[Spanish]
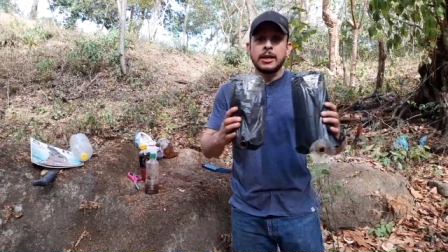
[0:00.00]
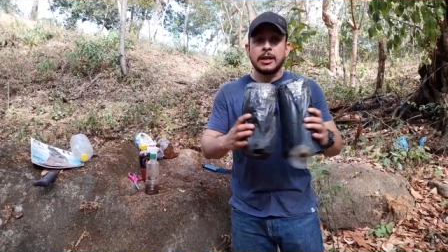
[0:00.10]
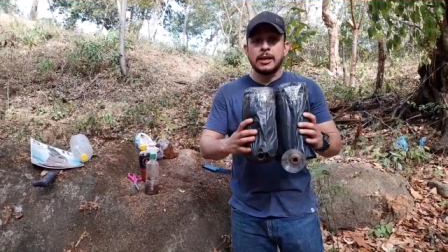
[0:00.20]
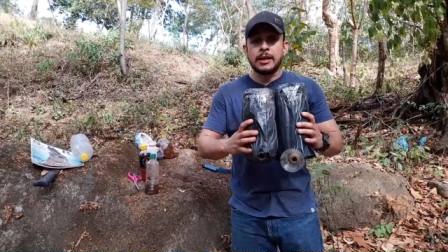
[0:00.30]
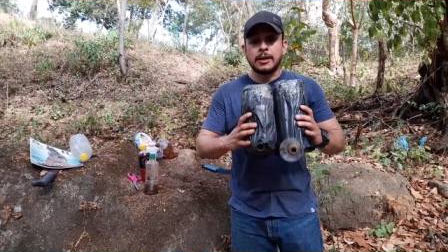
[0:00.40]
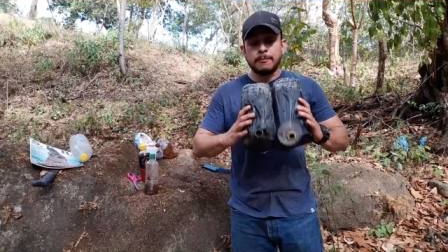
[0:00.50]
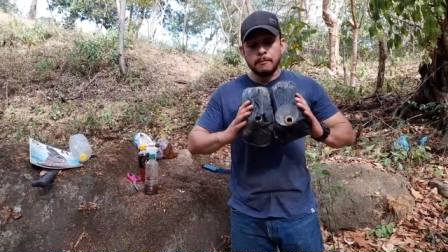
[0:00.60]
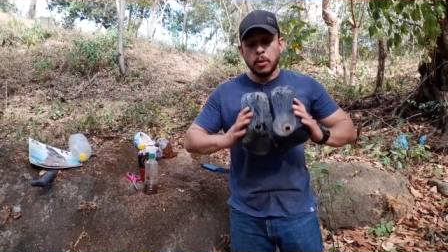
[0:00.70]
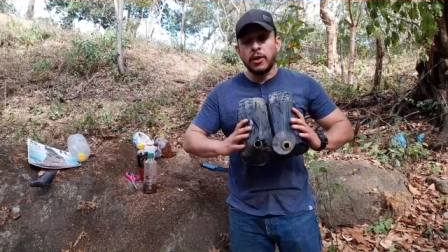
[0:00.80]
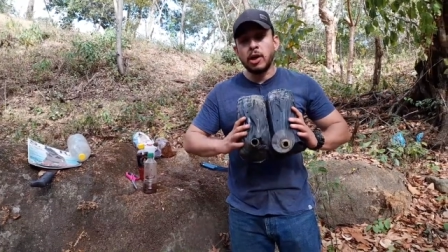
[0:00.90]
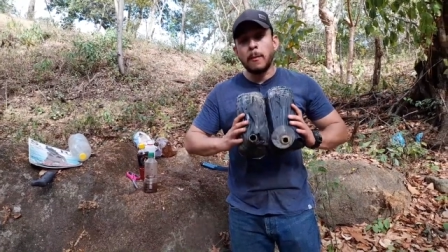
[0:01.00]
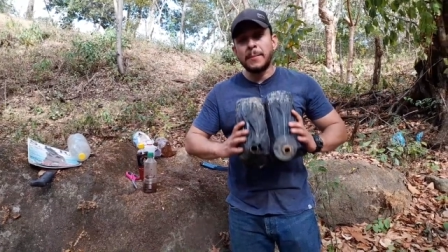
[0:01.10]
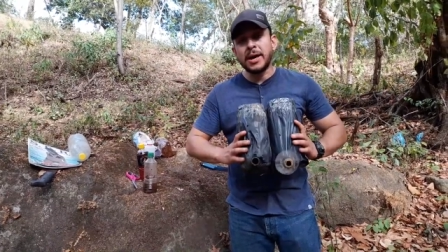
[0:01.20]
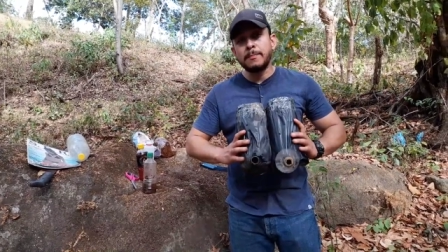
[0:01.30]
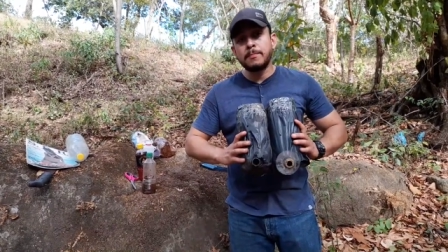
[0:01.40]
eh, modelo
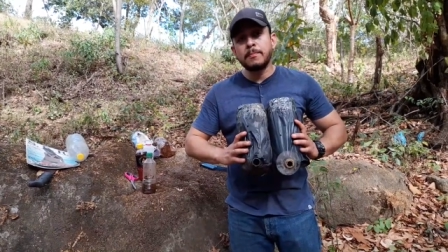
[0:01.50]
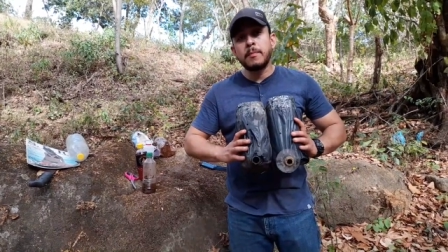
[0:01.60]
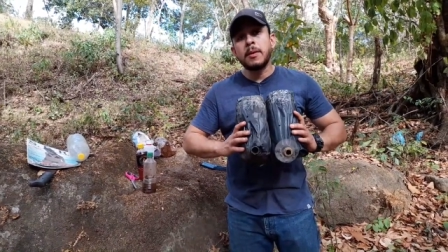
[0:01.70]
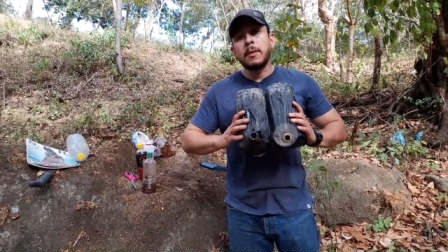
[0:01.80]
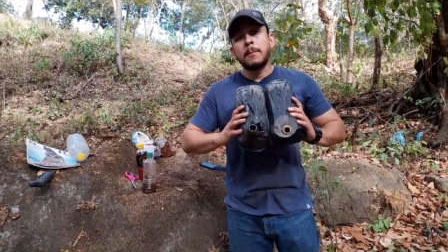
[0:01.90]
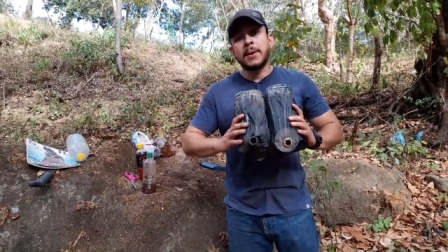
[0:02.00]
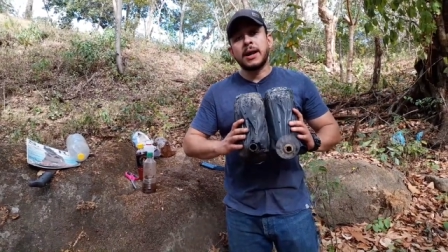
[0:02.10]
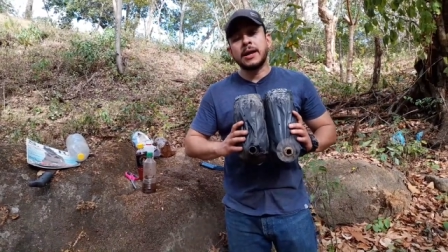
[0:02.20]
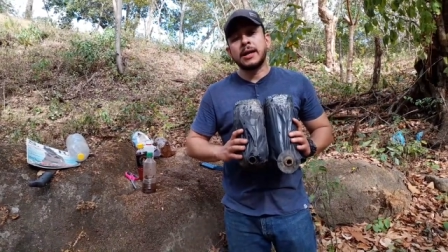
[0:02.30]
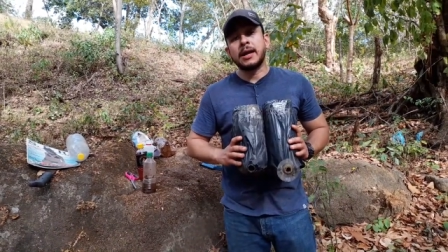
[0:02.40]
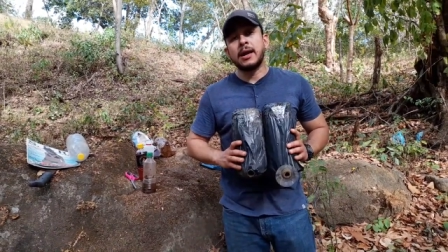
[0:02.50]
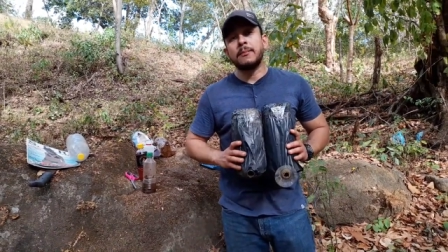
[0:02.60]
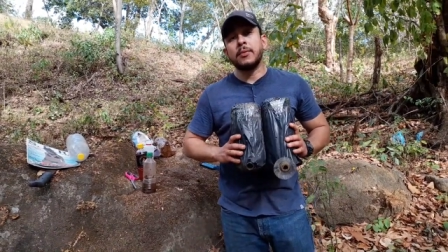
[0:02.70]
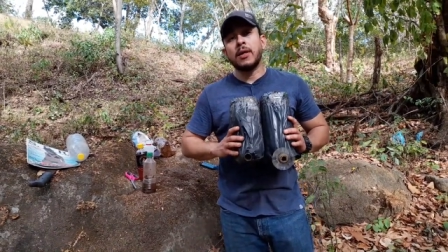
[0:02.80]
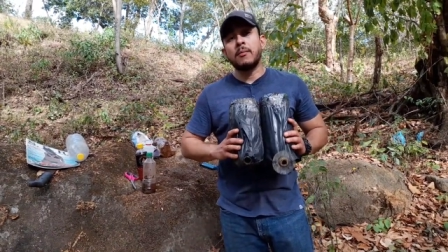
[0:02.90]
PET para que
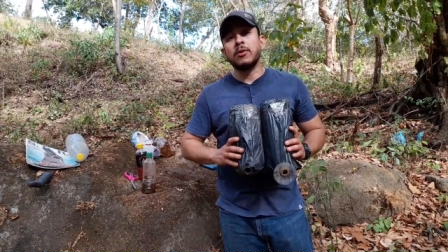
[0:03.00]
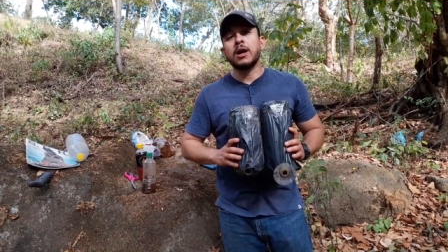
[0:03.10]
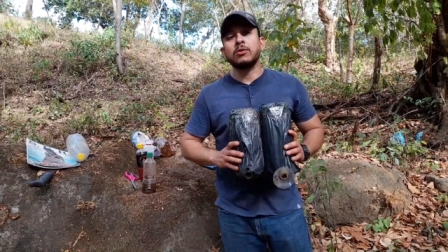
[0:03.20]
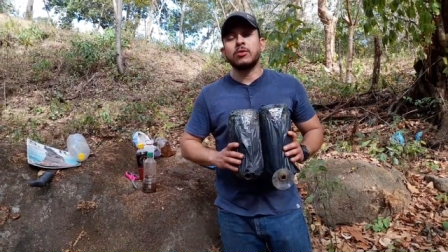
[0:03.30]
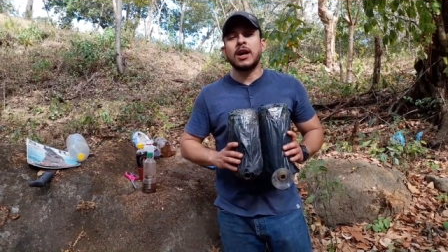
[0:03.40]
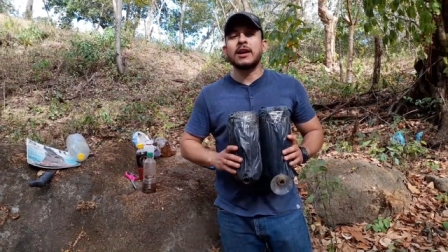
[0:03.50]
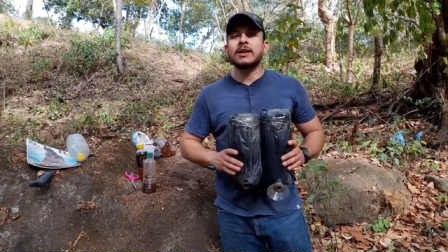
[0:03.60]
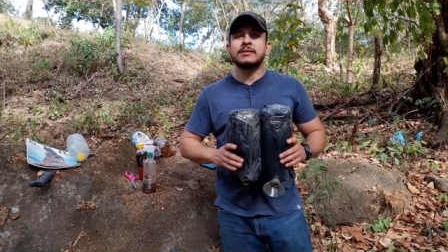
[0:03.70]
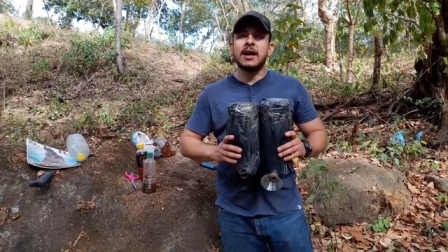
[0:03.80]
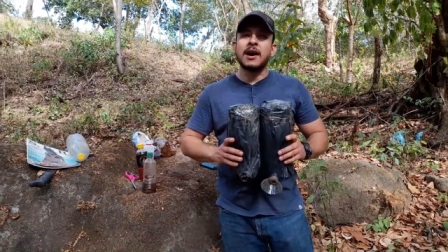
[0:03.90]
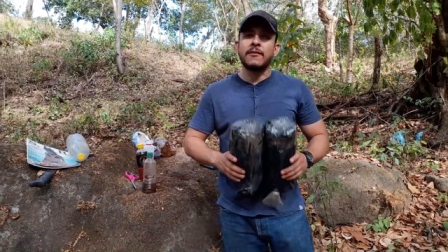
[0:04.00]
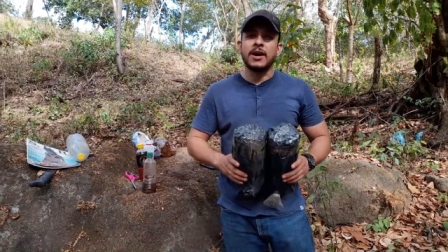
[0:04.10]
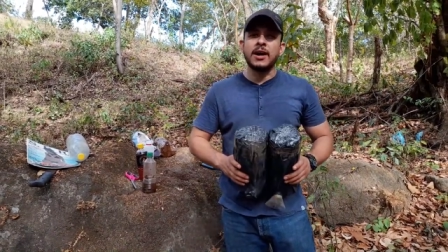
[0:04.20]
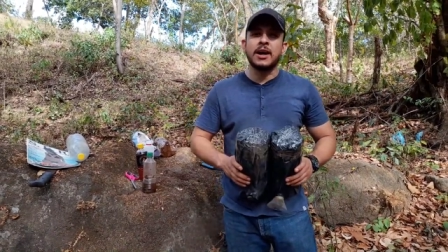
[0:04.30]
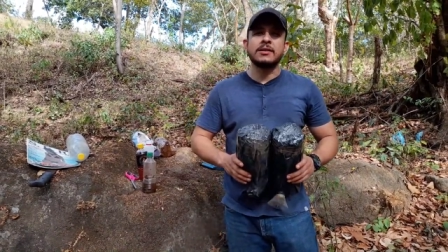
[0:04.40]
podamos capturar esas
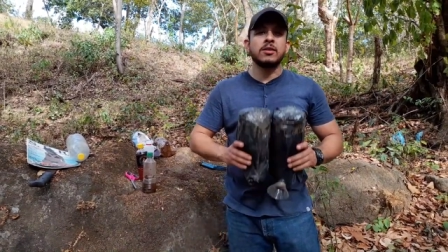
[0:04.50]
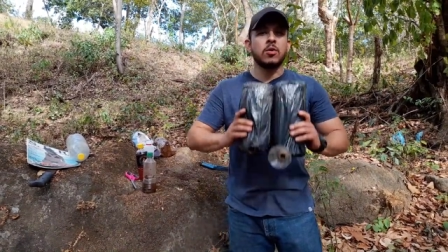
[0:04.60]
abejas